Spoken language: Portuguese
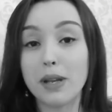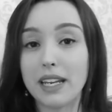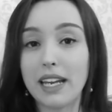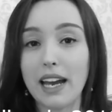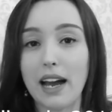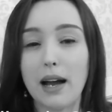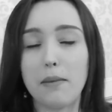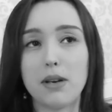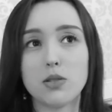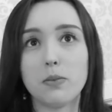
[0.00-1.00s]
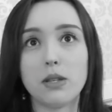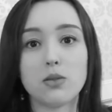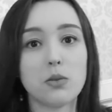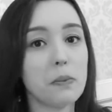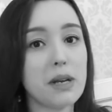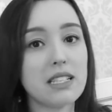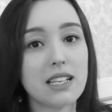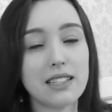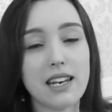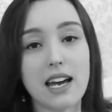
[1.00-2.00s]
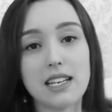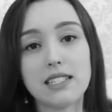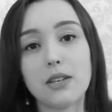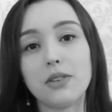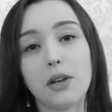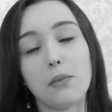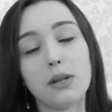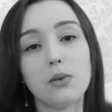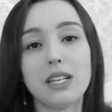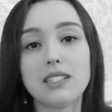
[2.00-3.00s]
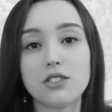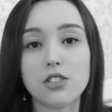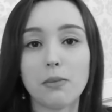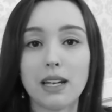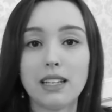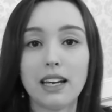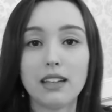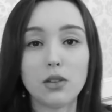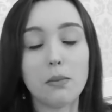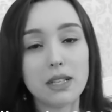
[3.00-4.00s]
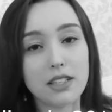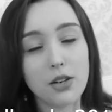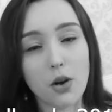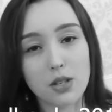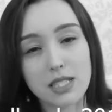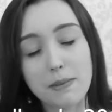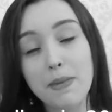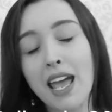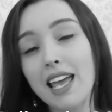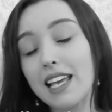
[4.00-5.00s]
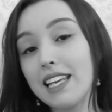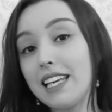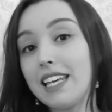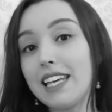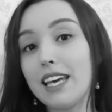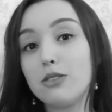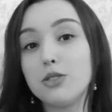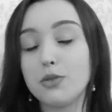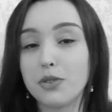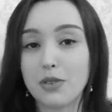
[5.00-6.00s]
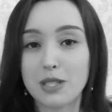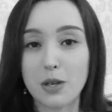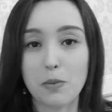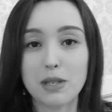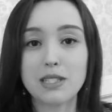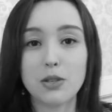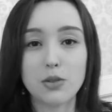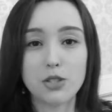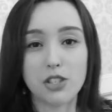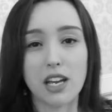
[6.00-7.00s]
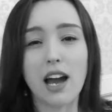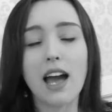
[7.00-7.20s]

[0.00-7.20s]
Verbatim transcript: descobri há mais ou menos um mês atrás que eu tenho uma doença chamada endometriose e eu tive que fazer uma cirurgia.